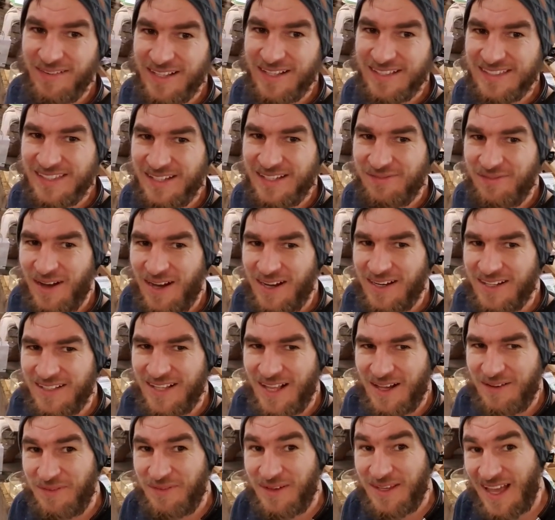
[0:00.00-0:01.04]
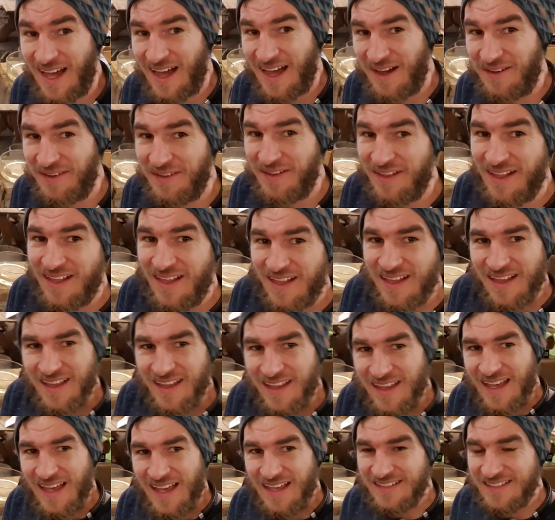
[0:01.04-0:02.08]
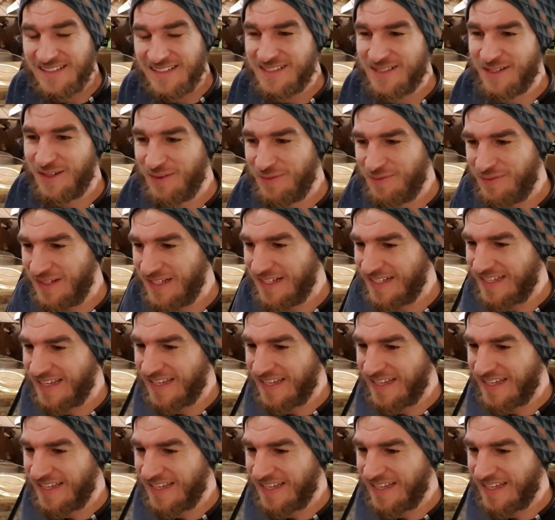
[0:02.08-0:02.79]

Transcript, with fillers: was gemacht habe. Ja, es ist so viel